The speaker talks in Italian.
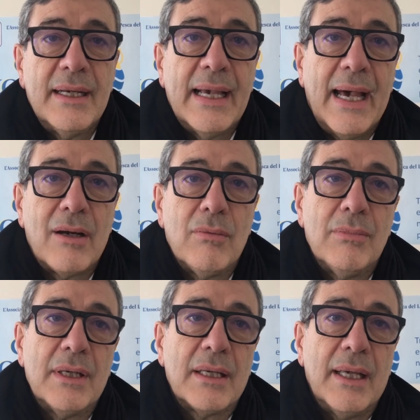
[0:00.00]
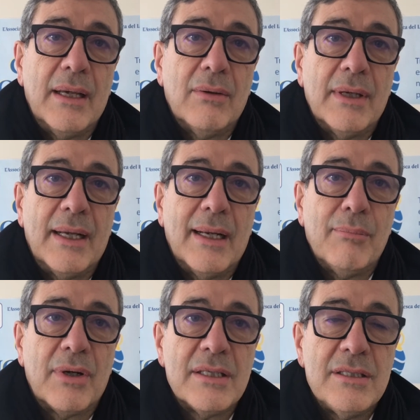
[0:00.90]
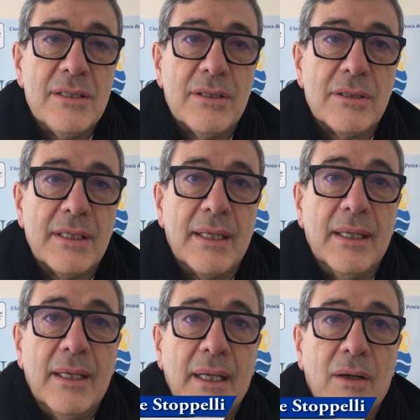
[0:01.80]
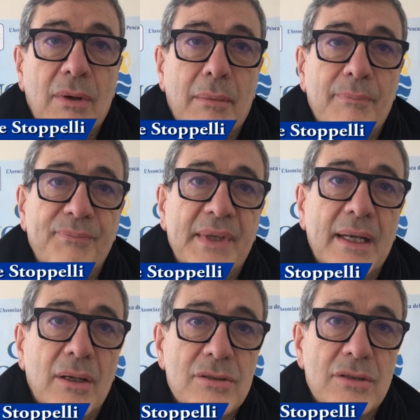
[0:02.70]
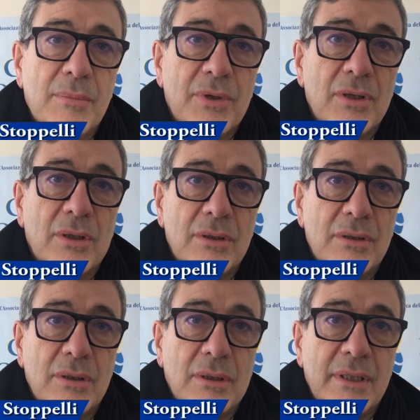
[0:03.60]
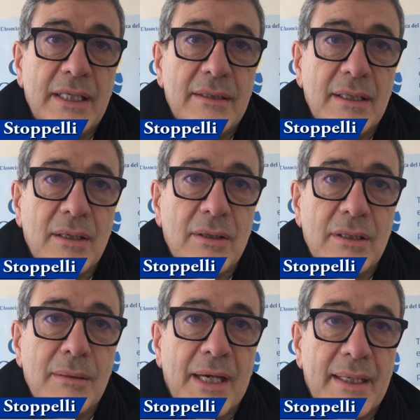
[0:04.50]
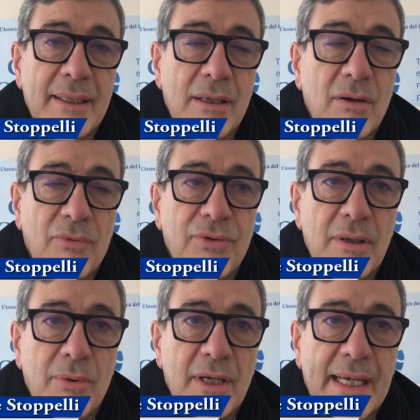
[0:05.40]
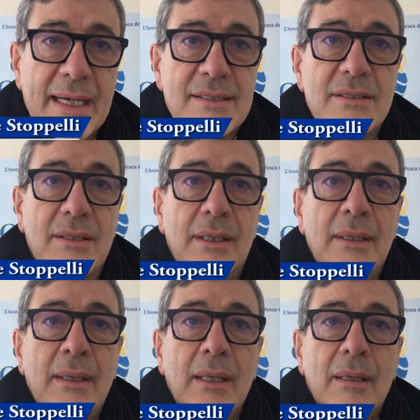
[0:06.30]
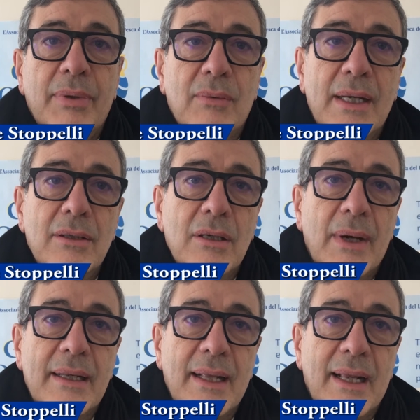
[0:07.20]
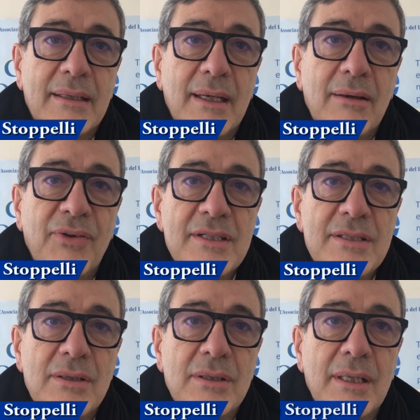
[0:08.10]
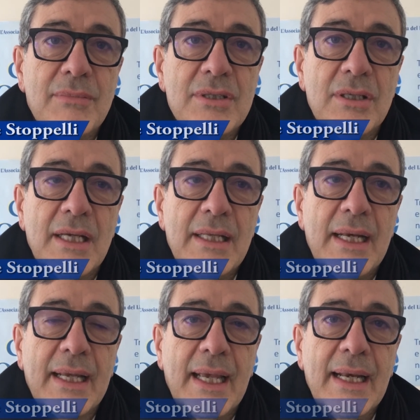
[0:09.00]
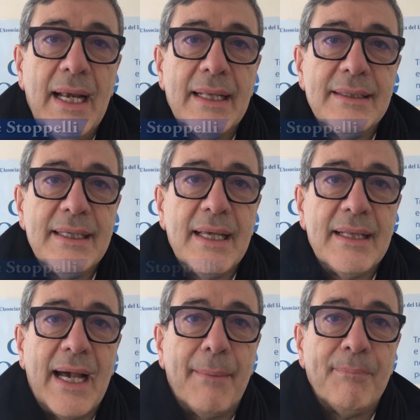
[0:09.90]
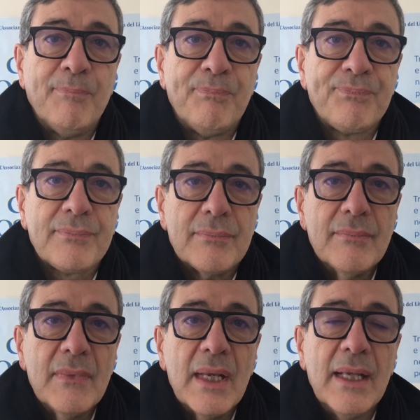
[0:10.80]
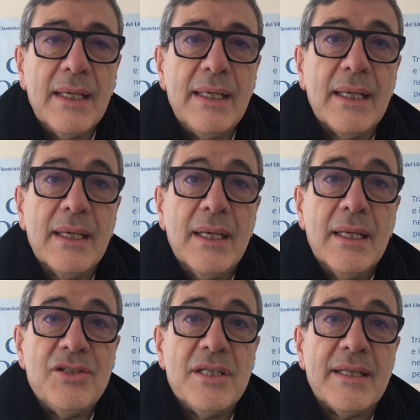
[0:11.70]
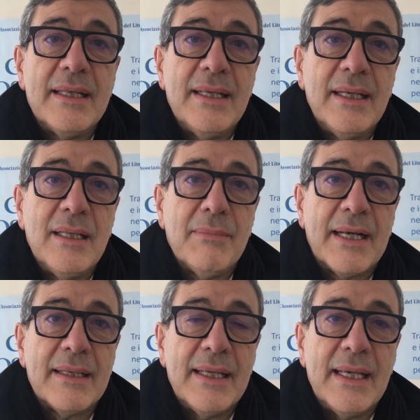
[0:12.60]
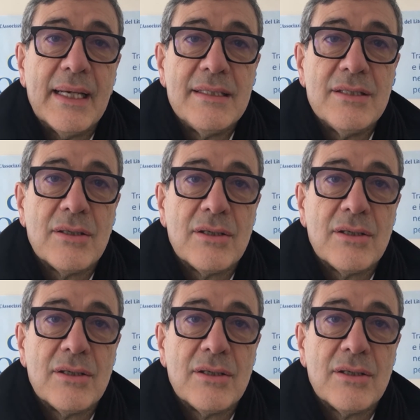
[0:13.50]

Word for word: del garum, che è una elaborazione una, del nostro prodotto ittico di, del Golfo di Policastro. Per quanto riguarda l'altra riflessione, bisogna dire che nell'antichità i cittadini di Maratea